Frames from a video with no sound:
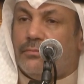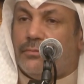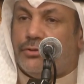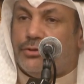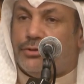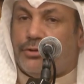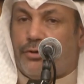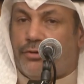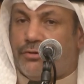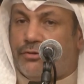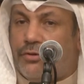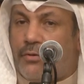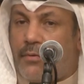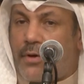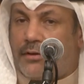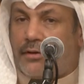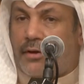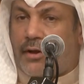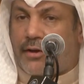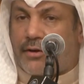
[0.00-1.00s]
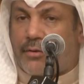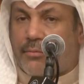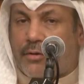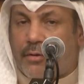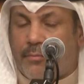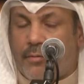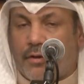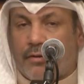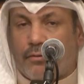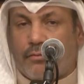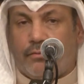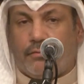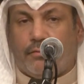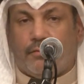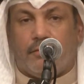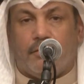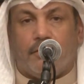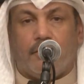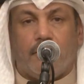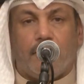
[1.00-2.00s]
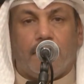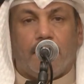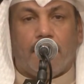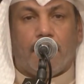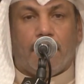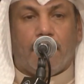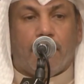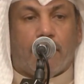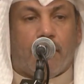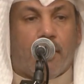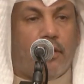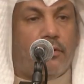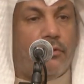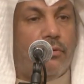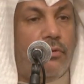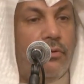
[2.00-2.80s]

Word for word: شعر ديوان العرب كما يقولون كان